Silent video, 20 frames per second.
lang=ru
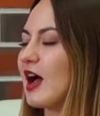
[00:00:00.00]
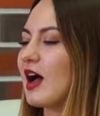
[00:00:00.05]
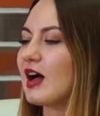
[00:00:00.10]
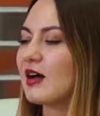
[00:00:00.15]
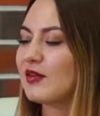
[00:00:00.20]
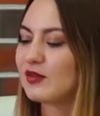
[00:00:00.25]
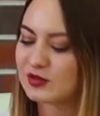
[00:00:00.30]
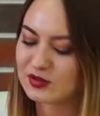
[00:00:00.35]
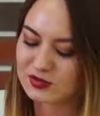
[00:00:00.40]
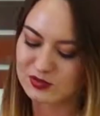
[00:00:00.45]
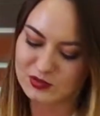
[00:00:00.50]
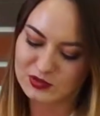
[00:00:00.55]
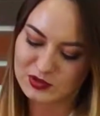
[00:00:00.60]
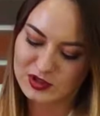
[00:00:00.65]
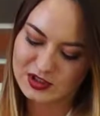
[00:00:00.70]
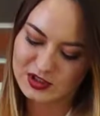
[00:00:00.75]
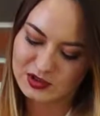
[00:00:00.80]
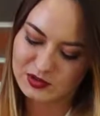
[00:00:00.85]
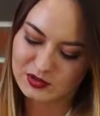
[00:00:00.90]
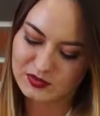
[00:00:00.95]
А вот у
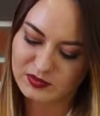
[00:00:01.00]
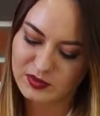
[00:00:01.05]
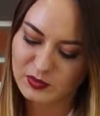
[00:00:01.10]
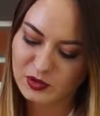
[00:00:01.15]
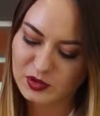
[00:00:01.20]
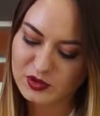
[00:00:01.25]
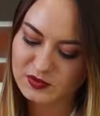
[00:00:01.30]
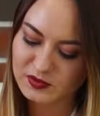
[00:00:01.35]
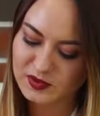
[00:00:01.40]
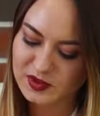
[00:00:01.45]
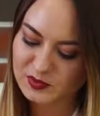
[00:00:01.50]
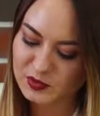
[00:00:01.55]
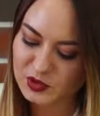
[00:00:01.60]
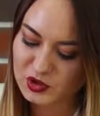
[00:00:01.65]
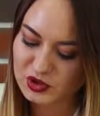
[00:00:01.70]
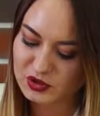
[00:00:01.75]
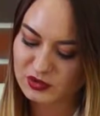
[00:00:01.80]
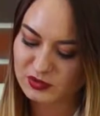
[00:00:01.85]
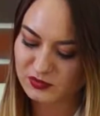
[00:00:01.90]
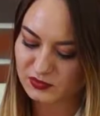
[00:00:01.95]
нас такой вопрос,
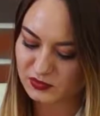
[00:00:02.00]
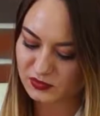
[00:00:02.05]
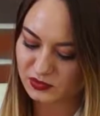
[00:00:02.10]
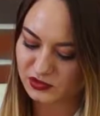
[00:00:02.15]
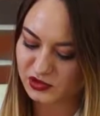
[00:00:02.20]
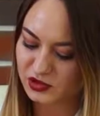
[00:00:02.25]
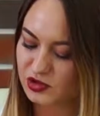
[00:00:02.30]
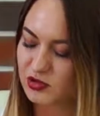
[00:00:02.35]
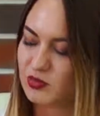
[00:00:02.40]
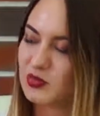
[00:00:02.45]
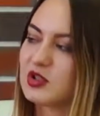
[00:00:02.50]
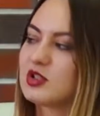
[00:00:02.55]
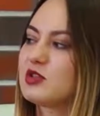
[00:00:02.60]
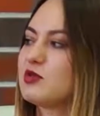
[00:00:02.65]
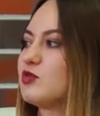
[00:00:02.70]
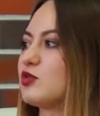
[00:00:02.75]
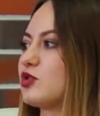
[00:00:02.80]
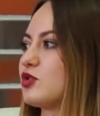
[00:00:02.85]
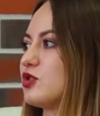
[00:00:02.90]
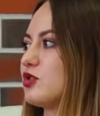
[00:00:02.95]
возможно, вы,
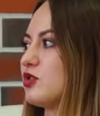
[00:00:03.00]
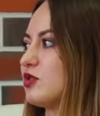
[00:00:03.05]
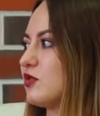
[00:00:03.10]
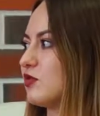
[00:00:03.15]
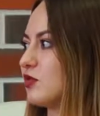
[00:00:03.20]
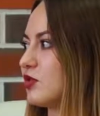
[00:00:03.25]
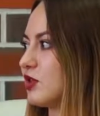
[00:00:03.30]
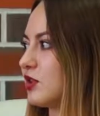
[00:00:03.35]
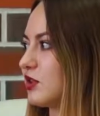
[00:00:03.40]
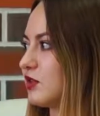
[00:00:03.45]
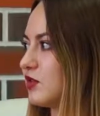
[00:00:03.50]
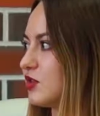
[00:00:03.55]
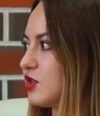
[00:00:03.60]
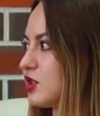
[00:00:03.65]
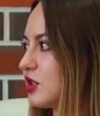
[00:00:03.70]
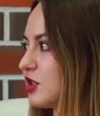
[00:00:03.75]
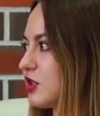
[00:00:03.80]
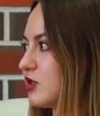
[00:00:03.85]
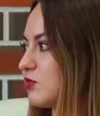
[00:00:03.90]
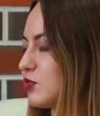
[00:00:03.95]
разумеется, можете на него не
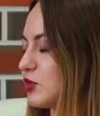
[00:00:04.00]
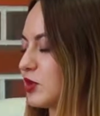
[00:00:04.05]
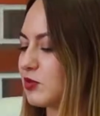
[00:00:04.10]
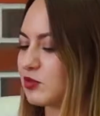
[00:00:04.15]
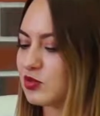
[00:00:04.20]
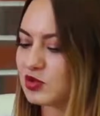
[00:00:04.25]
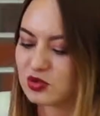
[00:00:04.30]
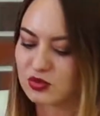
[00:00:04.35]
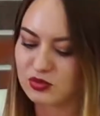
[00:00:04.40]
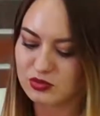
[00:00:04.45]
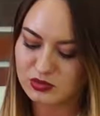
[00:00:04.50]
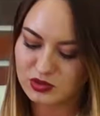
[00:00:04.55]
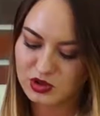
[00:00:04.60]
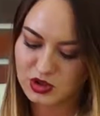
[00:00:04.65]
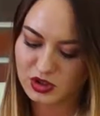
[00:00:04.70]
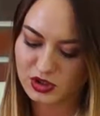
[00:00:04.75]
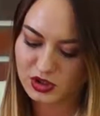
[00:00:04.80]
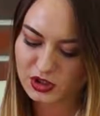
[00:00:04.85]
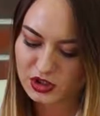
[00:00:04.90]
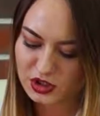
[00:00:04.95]
отвечать, потому что он
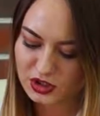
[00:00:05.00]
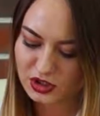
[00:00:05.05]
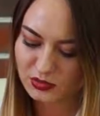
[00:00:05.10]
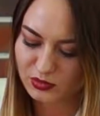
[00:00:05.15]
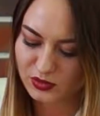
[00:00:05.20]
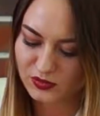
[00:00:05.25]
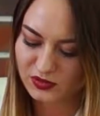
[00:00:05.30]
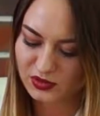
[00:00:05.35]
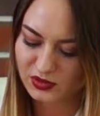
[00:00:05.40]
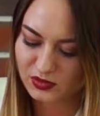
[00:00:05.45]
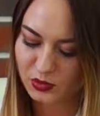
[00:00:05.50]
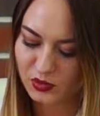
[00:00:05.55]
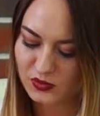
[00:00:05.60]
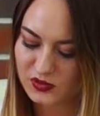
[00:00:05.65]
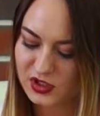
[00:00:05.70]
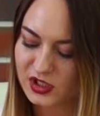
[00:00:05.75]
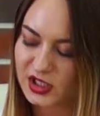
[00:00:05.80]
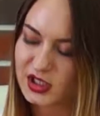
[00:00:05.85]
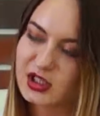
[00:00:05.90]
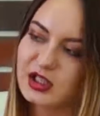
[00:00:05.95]
очень личный, на мой
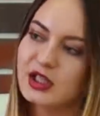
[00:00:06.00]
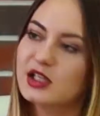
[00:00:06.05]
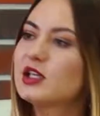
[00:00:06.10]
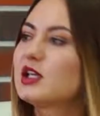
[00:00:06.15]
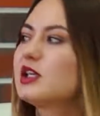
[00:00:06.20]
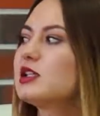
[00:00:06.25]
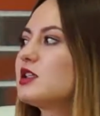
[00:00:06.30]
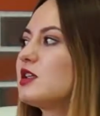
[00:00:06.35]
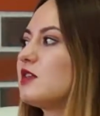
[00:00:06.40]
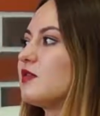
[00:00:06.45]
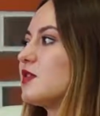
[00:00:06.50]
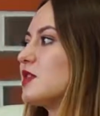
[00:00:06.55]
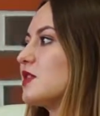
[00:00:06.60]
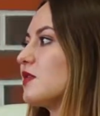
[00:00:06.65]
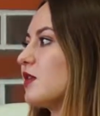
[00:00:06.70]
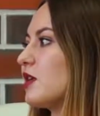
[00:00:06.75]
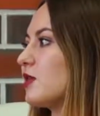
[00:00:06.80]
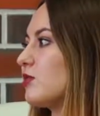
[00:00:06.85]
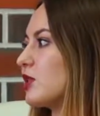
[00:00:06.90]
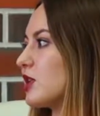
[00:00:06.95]
взгляд. А ли вы
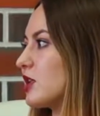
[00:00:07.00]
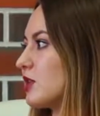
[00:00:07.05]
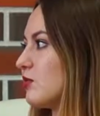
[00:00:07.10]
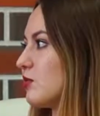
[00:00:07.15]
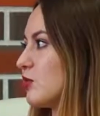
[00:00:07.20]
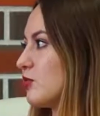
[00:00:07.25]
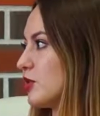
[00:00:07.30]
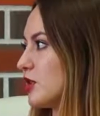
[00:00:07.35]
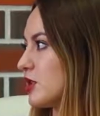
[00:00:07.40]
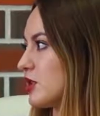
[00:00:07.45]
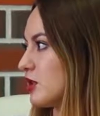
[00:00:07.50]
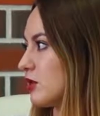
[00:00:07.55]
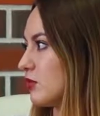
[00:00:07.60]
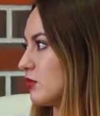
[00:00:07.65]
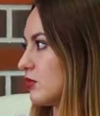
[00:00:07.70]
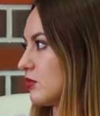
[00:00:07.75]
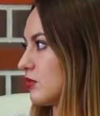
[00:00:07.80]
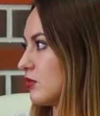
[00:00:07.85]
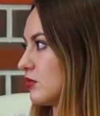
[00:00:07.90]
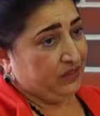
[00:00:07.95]
своим родным и
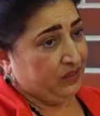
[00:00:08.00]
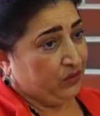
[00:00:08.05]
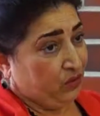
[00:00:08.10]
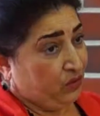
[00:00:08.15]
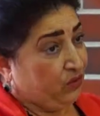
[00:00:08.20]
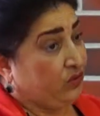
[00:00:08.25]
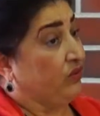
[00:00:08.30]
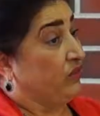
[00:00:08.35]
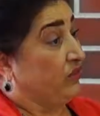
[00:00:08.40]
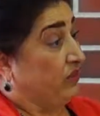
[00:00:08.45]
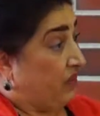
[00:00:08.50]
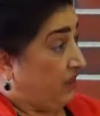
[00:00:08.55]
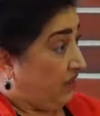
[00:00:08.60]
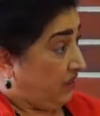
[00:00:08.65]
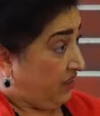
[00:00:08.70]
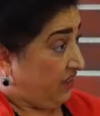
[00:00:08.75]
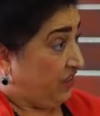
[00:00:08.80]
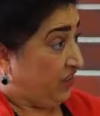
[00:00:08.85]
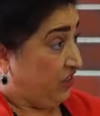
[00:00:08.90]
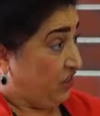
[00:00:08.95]
близким? Ну да,
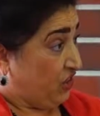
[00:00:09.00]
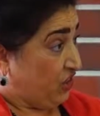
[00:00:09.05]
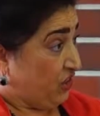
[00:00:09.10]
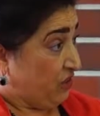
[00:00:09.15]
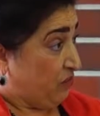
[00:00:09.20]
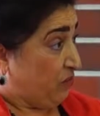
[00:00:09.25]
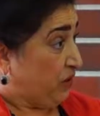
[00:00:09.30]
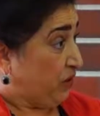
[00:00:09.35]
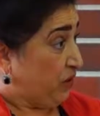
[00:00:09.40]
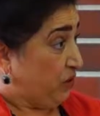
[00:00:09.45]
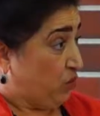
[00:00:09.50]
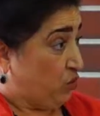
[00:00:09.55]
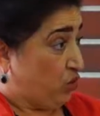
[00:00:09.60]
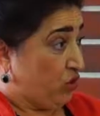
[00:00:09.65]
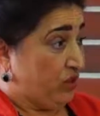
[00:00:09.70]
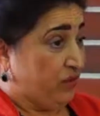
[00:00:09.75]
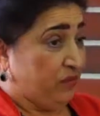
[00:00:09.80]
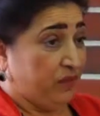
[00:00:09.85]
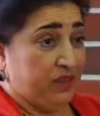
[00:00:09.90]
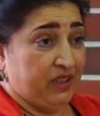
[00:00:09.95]
конечно, потому
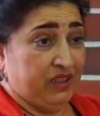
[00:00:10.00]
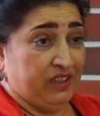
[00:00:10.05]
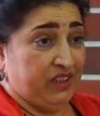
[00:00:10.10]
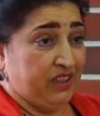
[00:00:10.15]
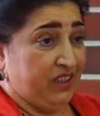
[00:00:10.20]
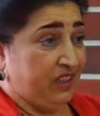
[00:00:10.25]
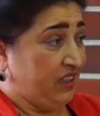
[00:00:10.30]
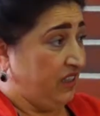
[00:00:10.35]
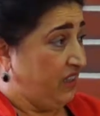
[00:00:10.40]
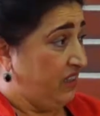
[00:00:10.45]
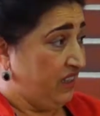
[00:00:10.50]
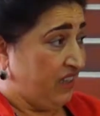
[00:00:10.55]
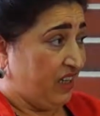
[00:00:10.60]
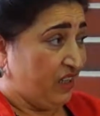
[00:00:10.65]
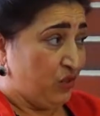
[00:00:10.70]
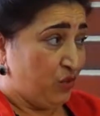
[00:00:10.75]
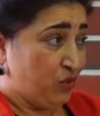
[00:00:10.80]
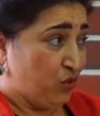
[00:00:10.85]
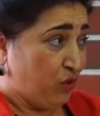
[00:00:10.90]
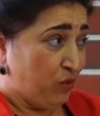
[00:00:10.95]
что молодые
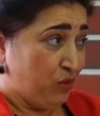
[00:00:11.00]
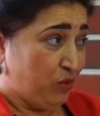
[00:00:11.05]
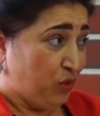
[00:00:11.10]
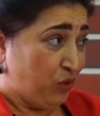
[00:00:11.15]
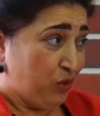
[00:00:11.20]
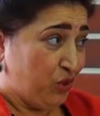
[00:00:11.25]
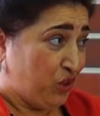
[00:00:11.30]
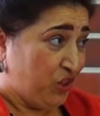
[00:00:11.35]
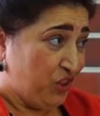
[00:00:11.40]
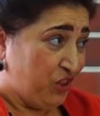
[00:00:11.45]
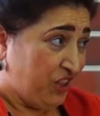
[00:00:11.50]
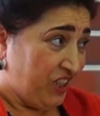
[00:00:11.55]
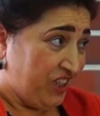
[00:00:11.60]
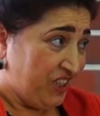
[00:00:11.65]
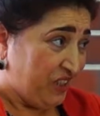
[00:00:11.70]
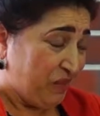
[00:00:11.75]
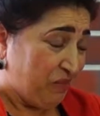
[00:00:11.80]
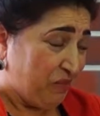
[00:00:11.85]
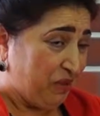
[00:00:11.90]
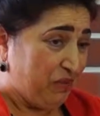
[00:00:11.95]
особы очень
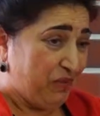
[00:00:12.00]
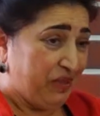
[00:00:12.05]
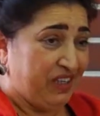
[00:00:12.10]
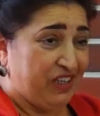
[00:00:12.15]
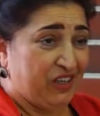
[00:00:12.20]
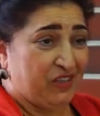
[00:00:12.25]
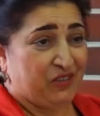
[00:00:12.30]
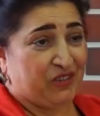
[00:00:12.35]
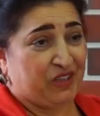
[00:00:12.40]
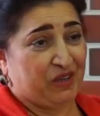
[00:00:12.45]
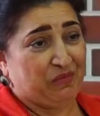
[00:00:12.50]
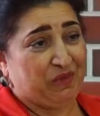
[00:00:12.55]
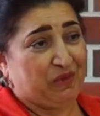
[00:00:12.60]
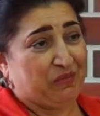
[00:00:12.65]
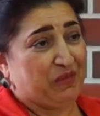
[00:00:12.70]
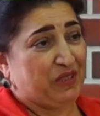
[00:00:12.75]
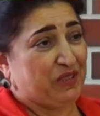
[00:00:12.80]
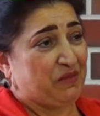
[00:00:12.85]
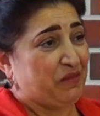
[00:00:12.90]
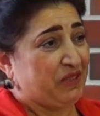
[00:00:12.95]
часто прибегают ко мне
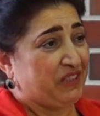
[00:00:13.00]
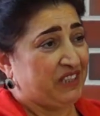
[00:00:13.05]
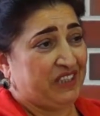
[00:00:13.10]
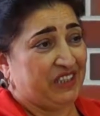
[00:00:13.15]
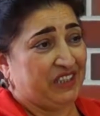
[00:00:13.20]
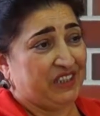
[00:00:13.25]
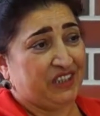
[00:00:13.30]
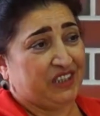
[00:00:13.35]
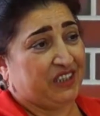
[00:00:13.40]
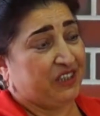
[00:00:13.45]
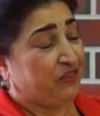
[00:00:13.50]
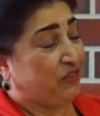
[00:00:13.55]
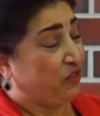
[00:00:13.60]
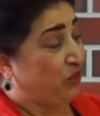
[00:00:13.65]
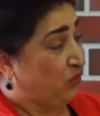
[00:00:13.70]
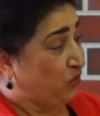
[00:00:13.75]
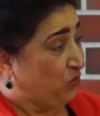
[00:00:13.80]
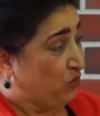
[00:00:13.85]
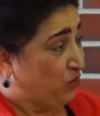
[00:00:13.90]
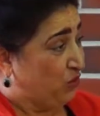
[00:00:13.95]
посмотреть на
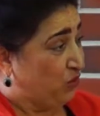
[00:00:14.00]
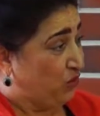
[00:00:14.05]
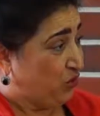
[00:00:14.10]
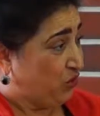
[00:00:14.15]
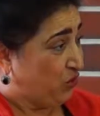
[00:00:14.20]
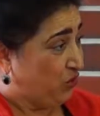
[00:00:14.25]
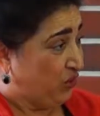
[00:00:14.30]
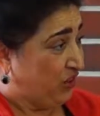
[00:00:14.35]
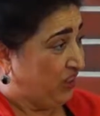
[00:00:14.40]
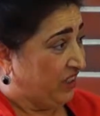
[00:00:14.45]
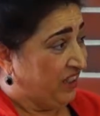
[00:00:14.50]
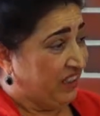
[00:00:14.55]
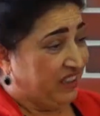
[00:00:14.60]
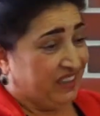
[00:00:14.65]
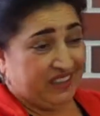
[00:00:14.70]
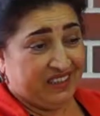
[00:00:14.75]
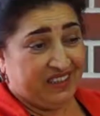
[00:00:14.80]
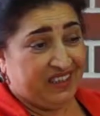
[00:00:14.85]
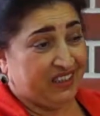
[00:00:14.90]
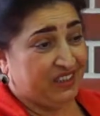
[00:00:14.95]
кофейную гущу,
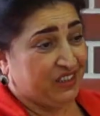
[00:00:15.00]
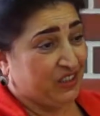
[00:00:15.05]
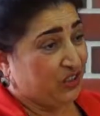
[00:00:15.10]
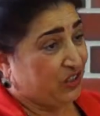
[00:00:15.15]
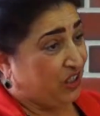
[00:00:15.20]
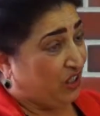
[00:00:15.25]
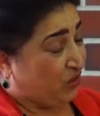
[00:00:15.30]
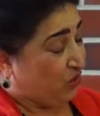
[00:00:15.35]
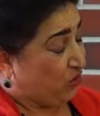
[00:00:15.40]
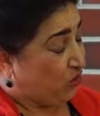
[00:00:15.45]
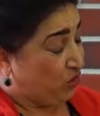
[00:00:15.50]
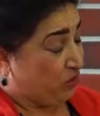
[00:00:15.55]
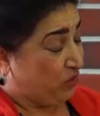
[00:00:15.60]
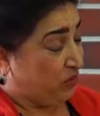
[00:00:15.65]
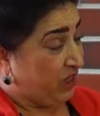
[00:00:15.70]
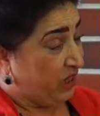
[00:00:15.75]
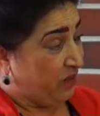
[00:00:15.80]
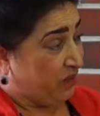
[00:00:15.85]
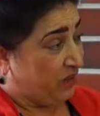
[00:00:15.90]
карты тару, чтобы я